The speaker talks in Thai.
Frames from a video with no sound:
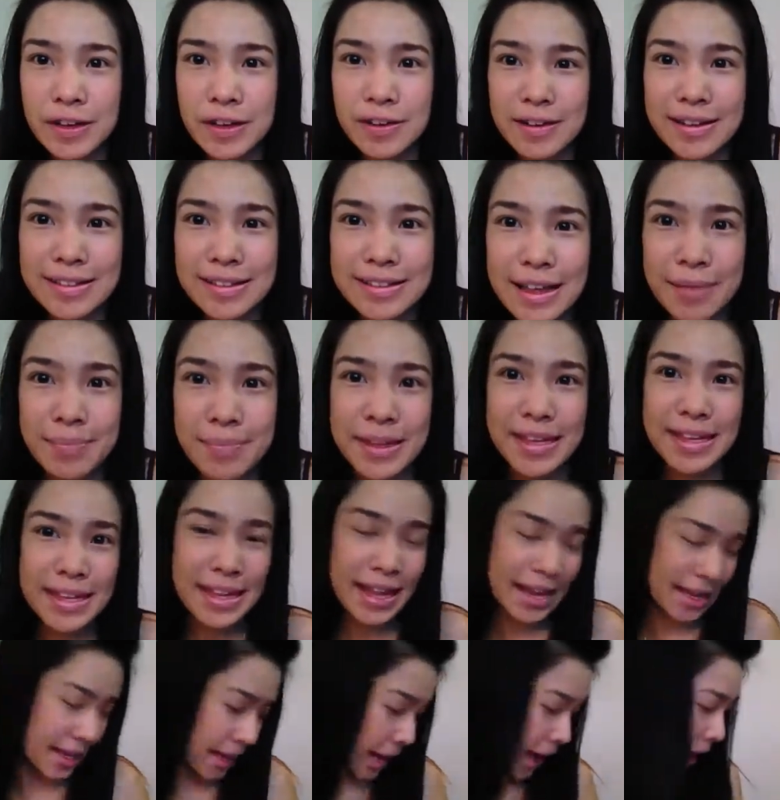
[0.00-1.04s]
ก็ตามนี้
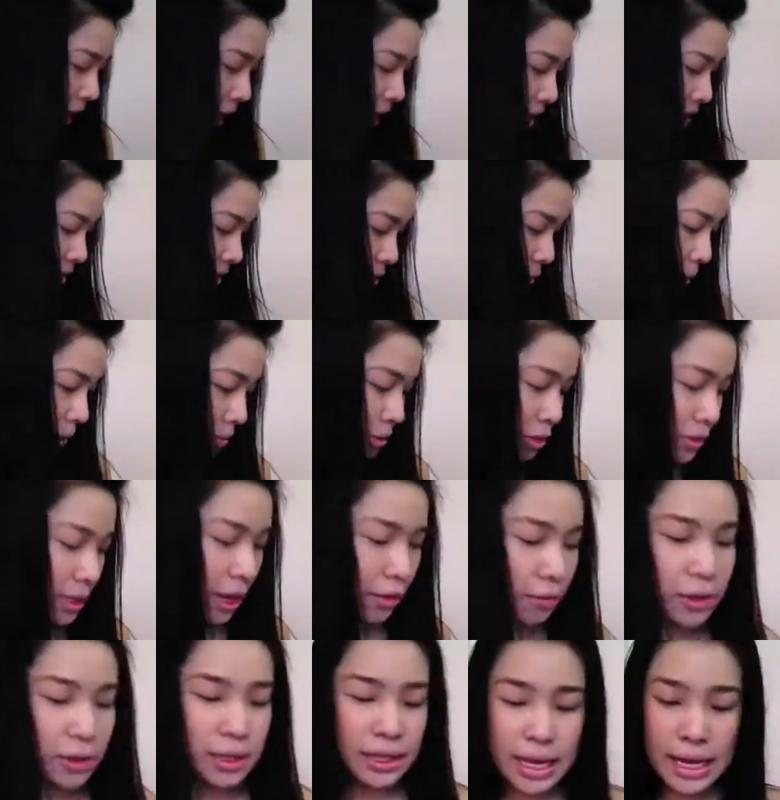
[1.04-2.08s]
นะคะสำหรับ
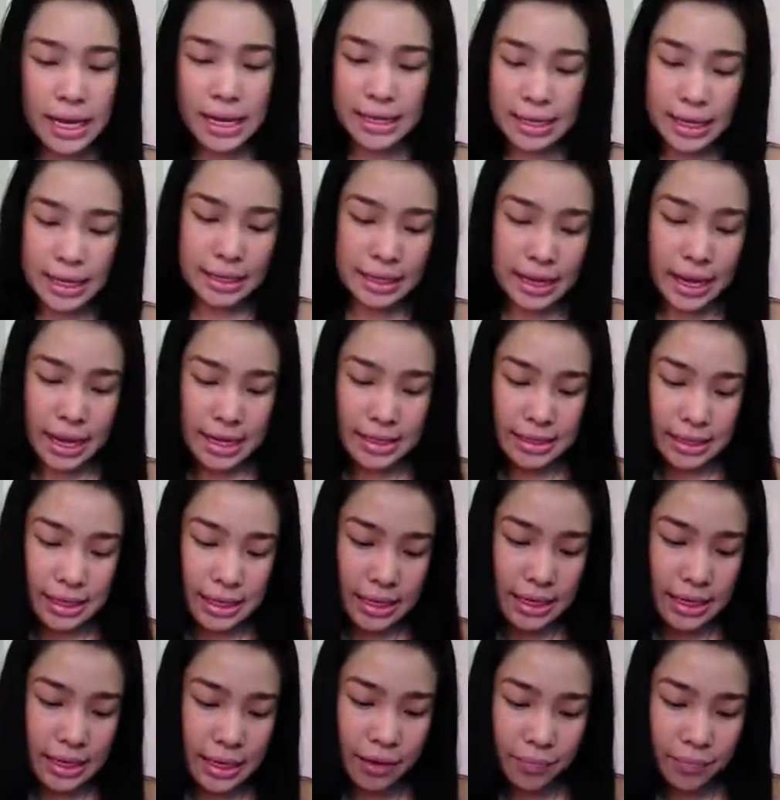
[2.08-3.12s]
สาวๆคนไหนนะคะ
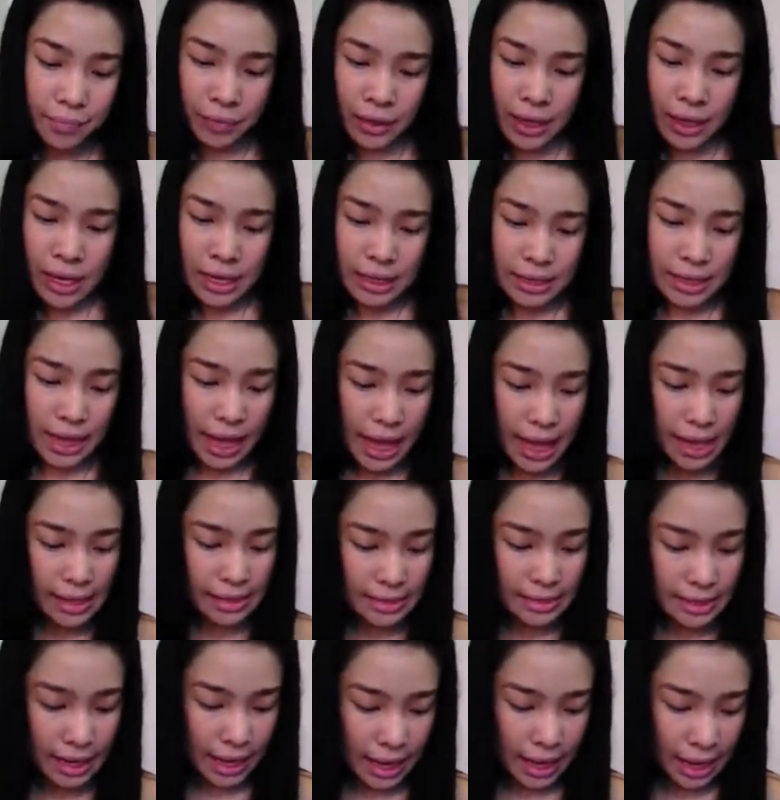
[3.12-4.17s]
ที่อยาก
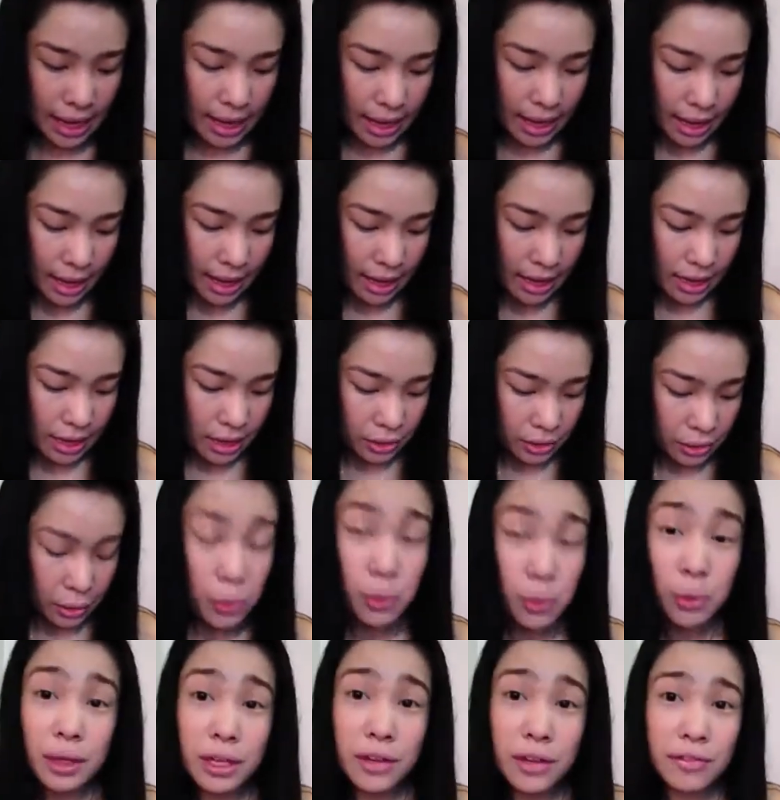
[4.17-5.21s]
จะ
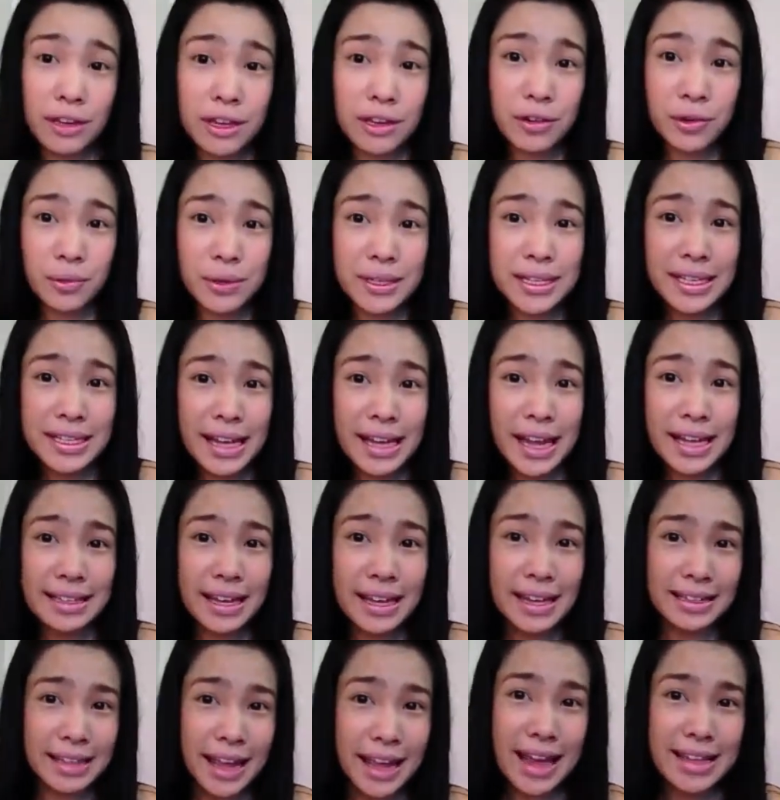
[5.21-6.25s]
ดูรีวิววิธีการ
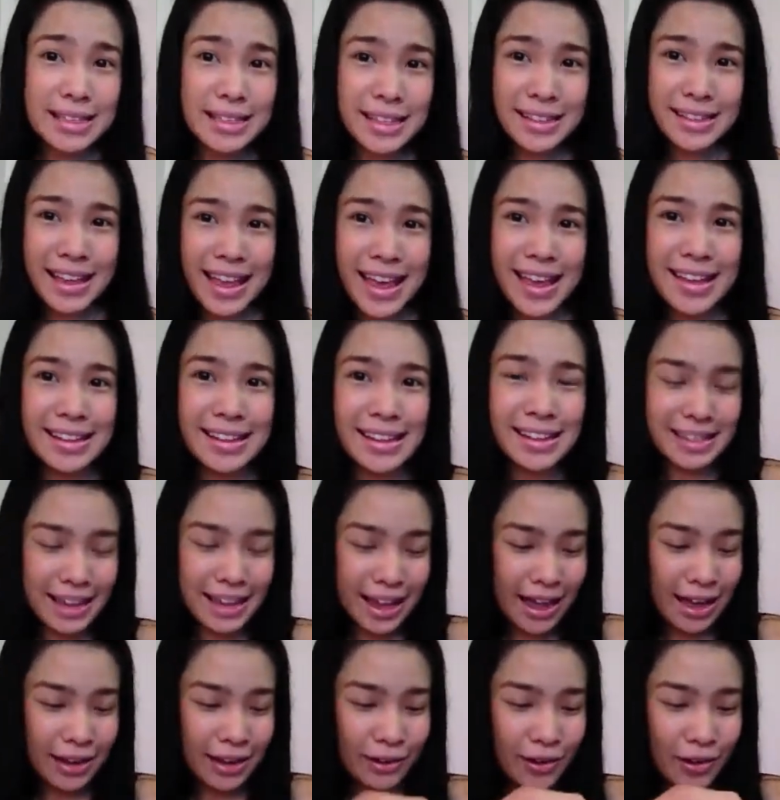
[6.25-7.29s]
แต่งหน้าจากแนนนะ
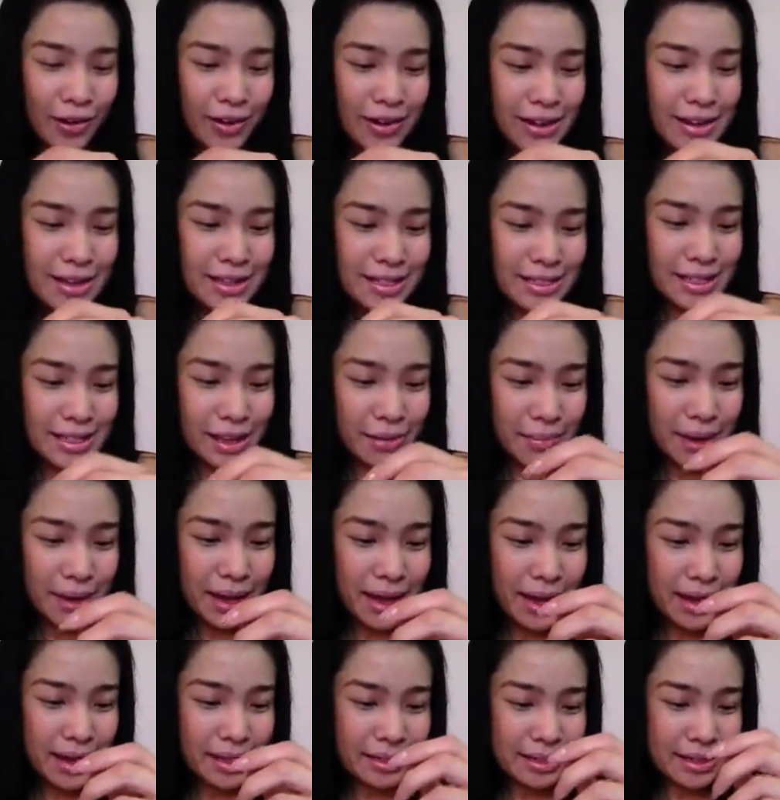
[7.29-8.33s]
คะ ก็สา
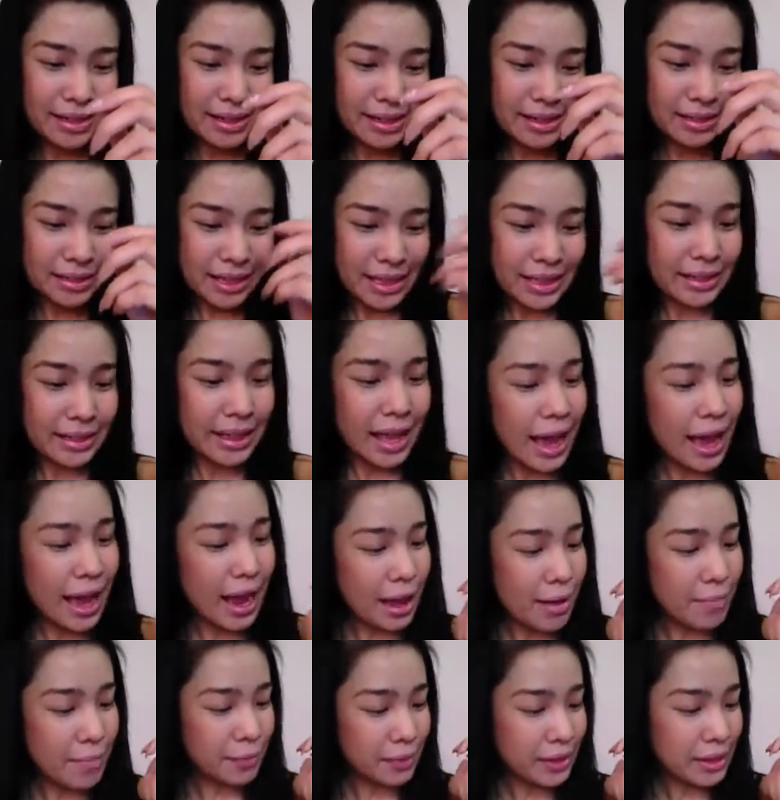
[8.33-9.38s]
มารถติดตา
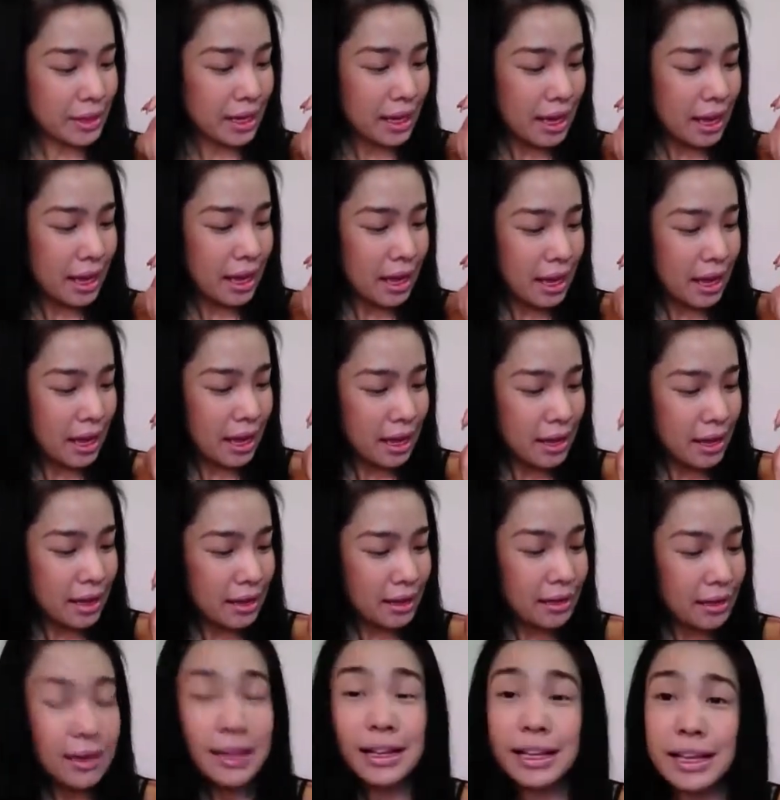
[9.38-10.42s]
ม
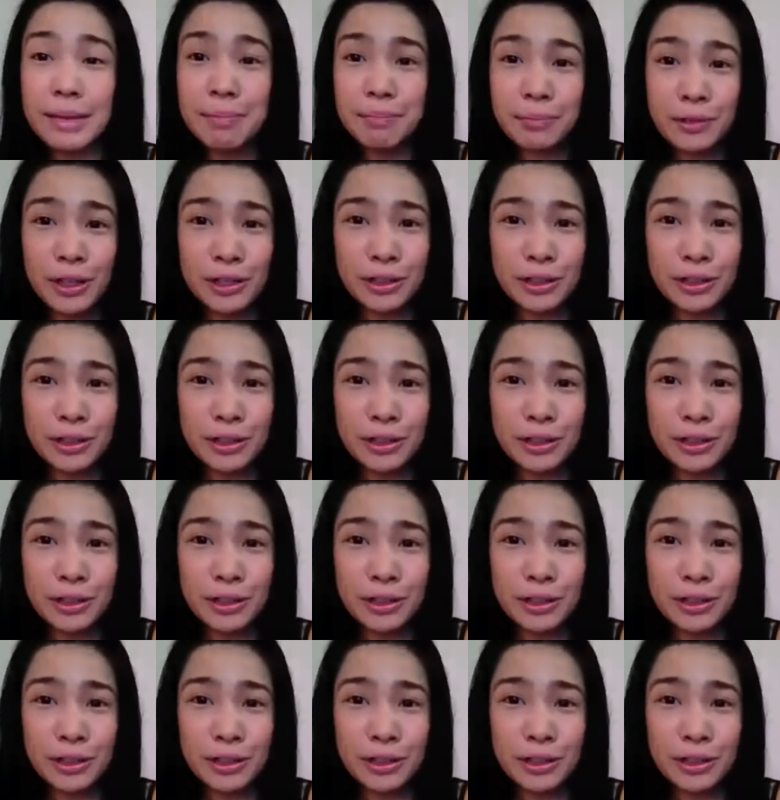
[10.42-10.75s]
คลิป